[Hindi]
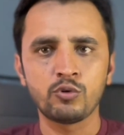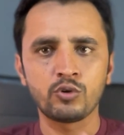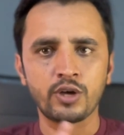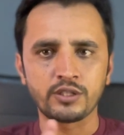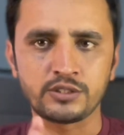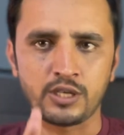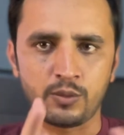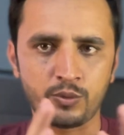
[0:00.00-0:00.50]
वो
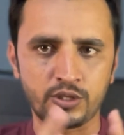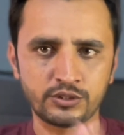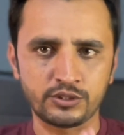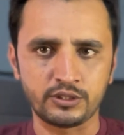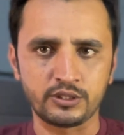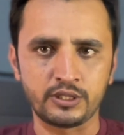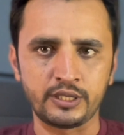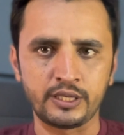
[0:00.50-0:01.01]
कैसे आप
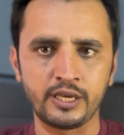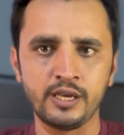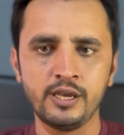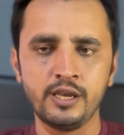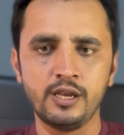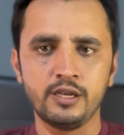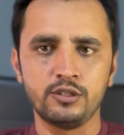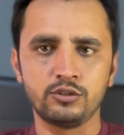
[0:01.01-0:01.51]
हासिल करेंगे
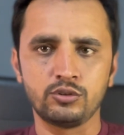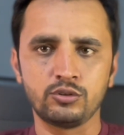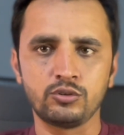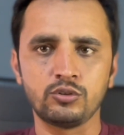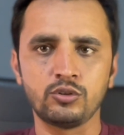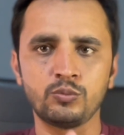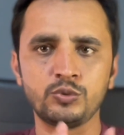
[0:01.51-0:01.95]
तो